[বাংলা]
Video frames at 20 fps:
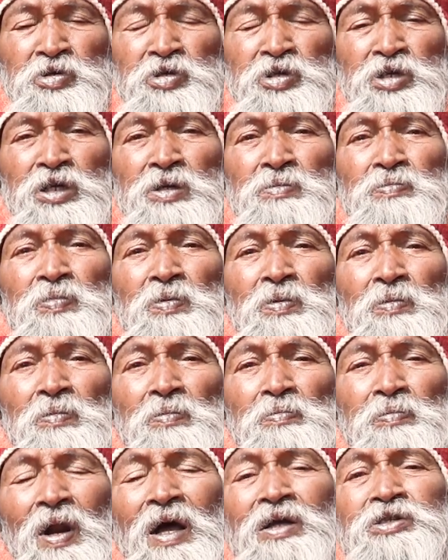শিব
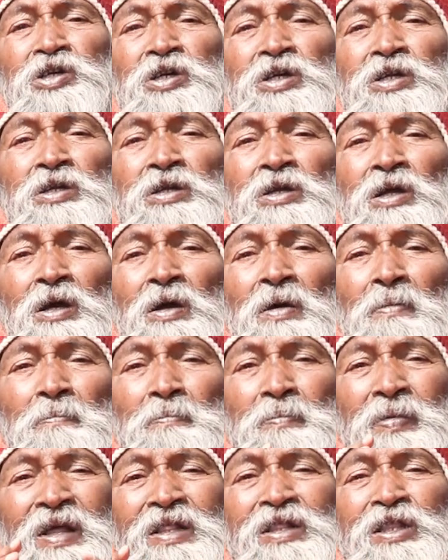প্রাচীন
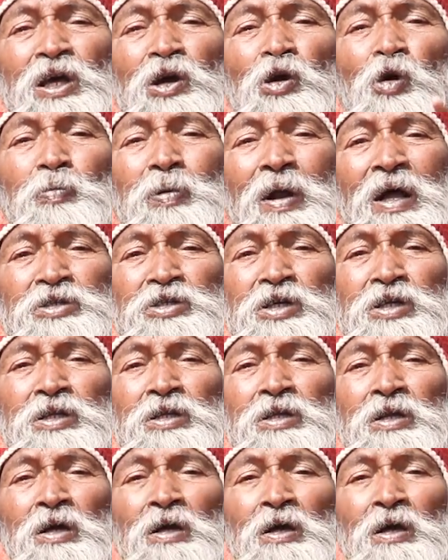বেদ থেকেও প্রাচীন
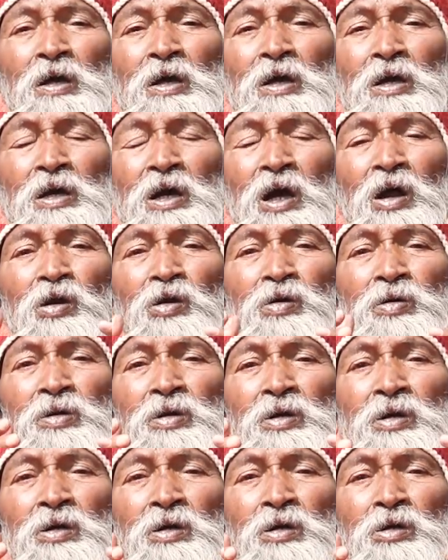কারণ
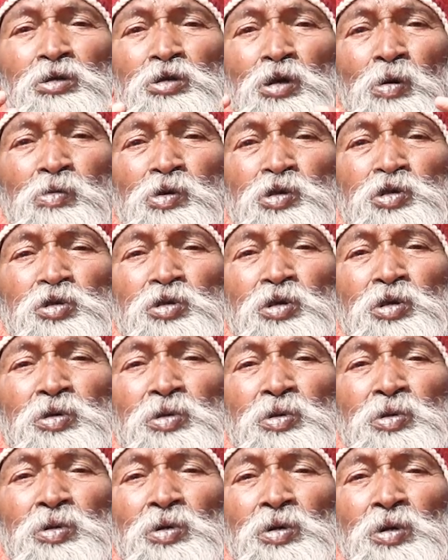সমস্ত
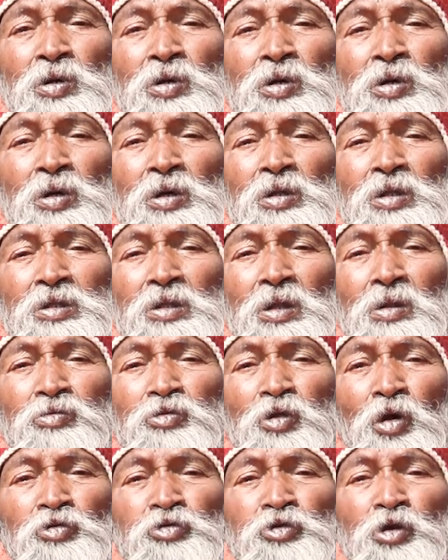
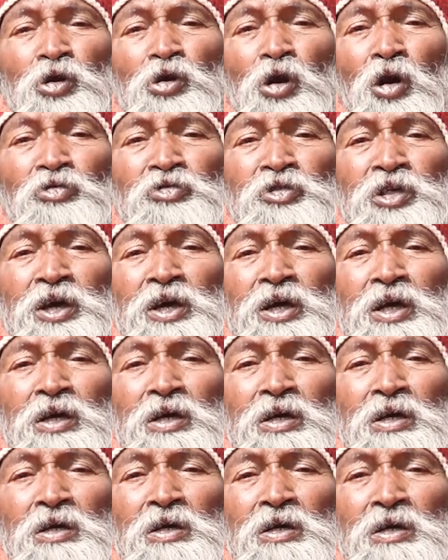তন্ত্রগ্রন্থে
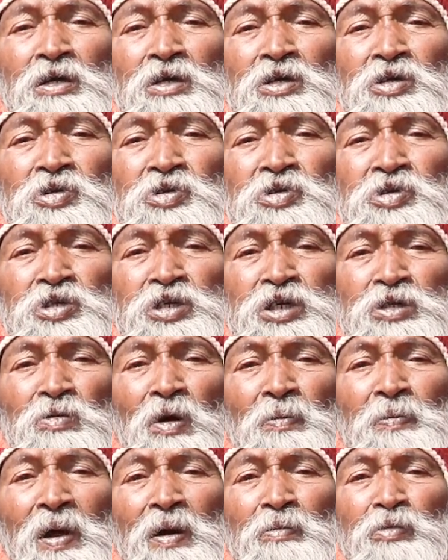শিব
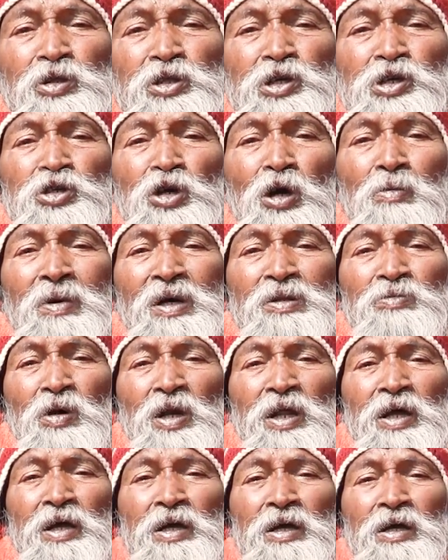পার্বতী সংবাদ
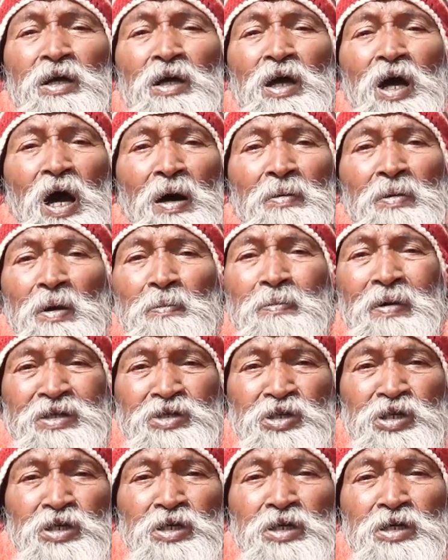বলে আমরা
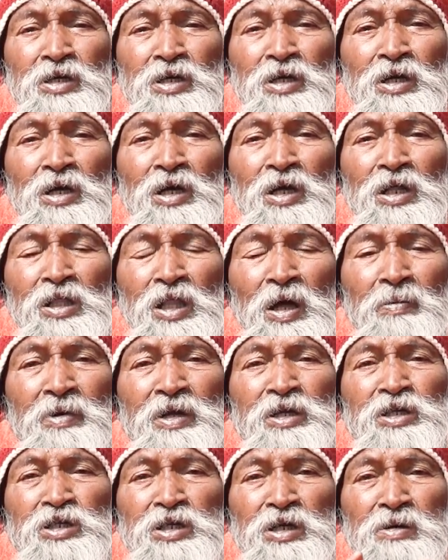পাচ্ছি তার
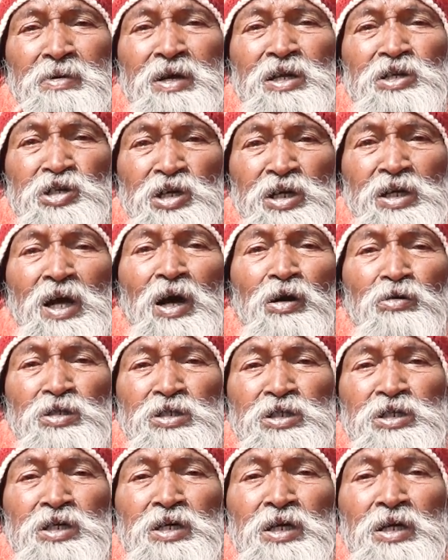মানে শিবের শিক্ষা
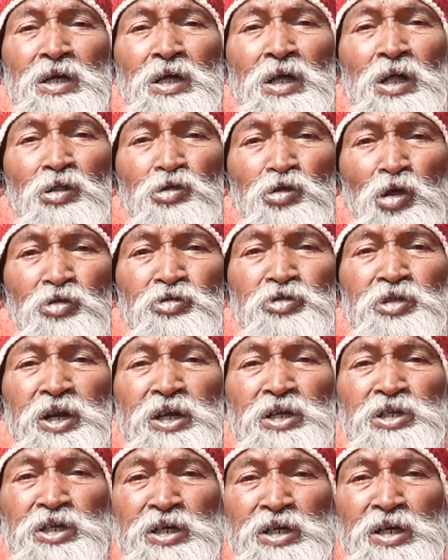হচ্ছে
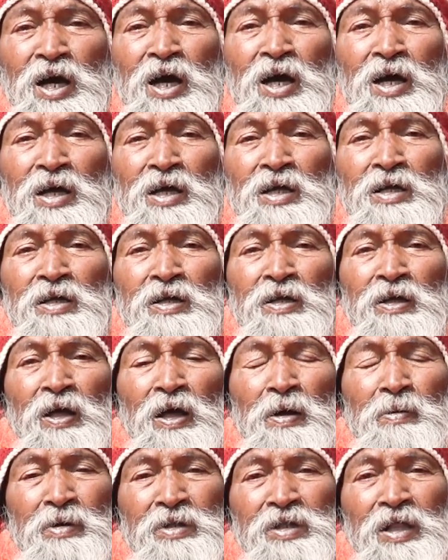তন্ত্রের শিক্ষা
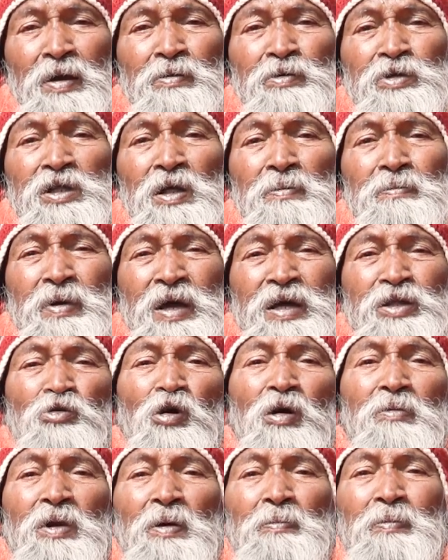এবং তার মধ্যে বেদও
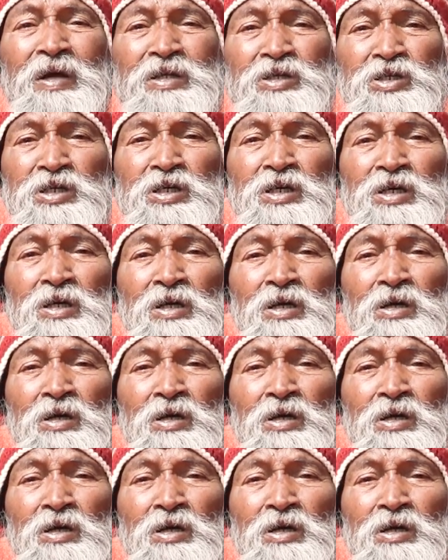আমরা পাচ্ছি